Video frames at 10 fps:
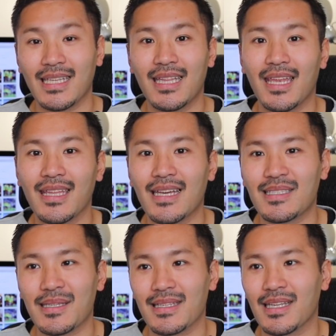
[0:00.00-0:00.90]
出れない
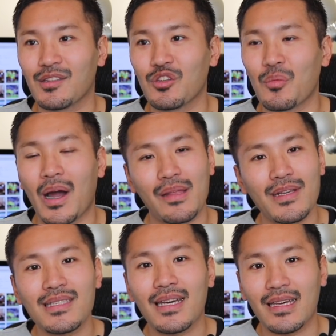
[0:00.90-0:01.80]
辛さっていうのもあり
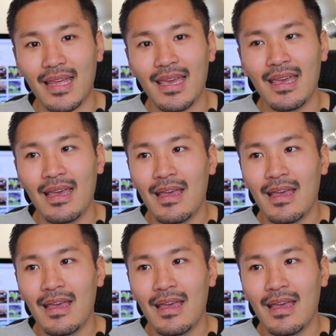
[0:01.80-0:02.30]
ますからね